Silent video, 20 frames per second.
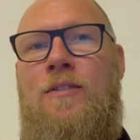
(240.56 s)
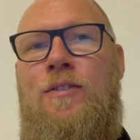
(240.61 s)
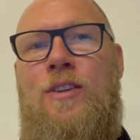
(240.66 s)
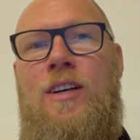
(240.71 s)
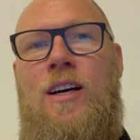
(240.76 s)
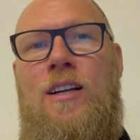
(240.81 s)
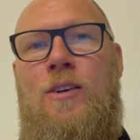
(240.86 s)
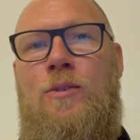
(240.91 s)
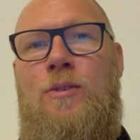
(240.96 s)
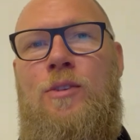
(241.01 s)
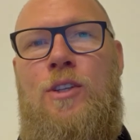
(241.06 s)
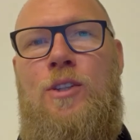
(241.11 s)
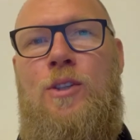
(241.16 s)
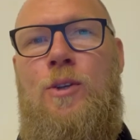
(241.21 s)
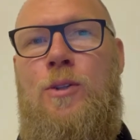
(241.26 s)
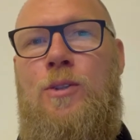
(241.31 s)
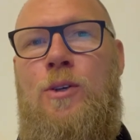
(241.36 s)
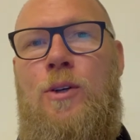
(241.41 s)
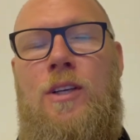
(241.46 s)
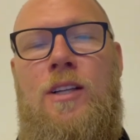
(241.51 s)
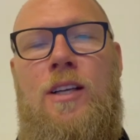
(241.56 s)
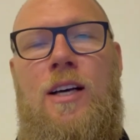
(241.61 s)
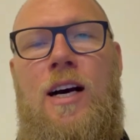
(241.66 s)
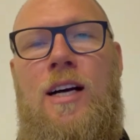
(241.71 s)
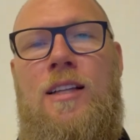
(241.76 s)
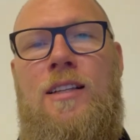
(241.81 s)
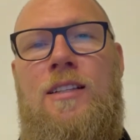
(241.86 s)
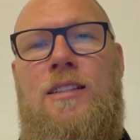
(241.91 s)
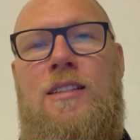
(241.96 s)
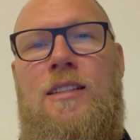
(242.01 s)
für deine Unterstützung in den
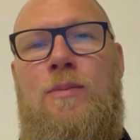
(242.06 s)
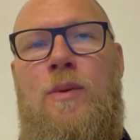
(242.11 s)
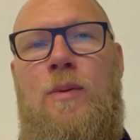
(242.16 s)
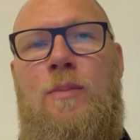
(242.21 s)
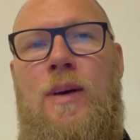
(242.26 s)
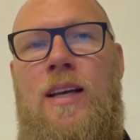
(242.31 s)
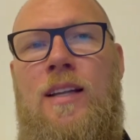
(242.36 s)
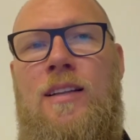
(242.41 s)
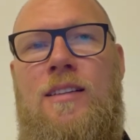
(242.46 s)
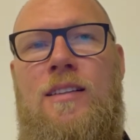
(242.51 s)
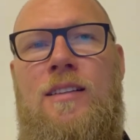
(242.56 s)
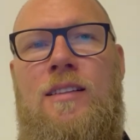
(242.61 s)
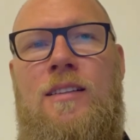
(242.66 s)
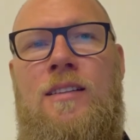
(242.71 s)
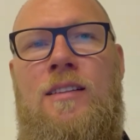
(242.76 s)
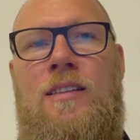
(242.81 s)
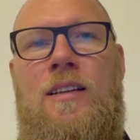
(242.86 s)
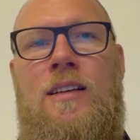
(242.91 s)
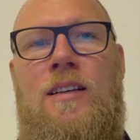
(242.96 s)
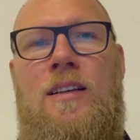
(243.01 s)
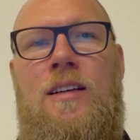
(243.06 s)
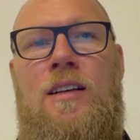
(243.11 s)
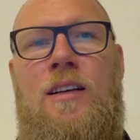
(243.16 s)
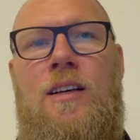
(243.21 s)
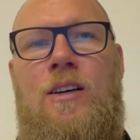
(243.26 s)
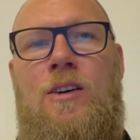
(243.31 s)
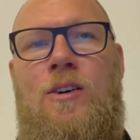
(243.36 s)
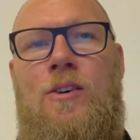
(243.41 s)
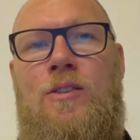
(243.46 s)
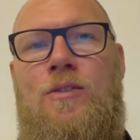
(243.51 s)
härtesten Momenten
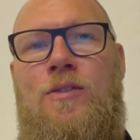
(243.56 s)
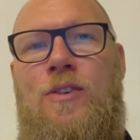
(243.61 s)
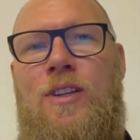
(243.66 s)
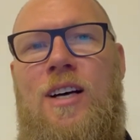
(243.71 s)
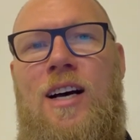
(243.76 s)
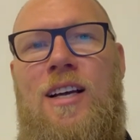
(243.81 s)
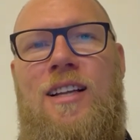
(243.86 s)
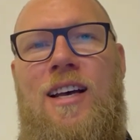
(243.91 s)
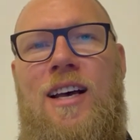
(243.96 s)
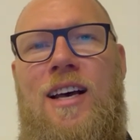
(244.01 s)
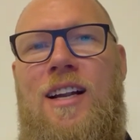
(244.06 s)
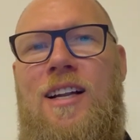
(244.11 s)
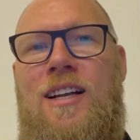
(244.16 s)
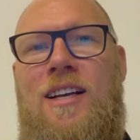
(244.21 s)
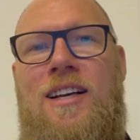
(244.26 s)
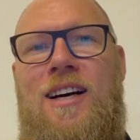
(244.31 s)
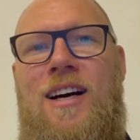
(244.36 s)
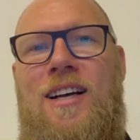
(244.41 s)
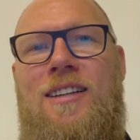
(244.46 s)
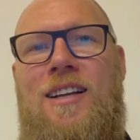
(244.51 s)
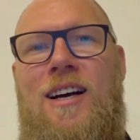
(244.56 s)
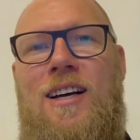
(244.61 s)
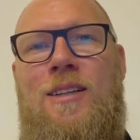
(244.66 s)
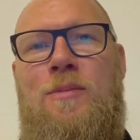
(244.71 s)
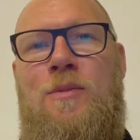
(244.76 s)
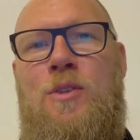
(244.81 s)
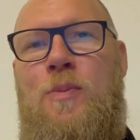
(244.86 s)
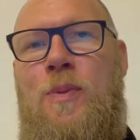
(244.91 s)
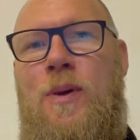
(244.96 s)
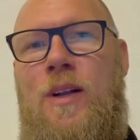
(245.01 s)
und für deine Ehrlichkeit nach
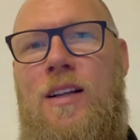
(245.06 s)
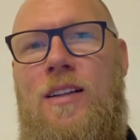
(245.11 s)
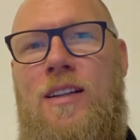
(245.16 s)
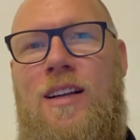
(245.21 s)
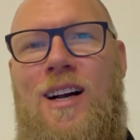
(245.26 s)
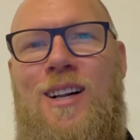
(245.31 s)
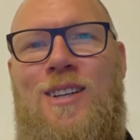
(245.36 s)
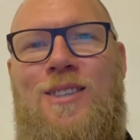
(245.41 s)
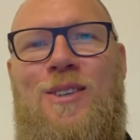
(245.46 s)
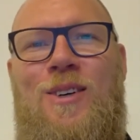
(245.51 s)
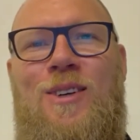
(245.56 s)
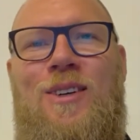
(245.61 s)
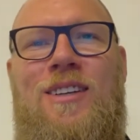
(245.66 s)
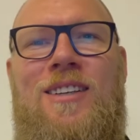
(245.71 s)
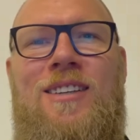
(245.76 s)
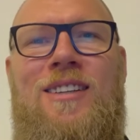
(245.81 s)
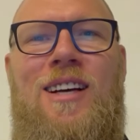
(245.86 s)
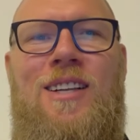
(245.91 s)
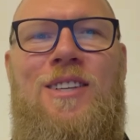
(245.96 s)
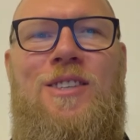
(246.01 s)
dem Spielen, also dein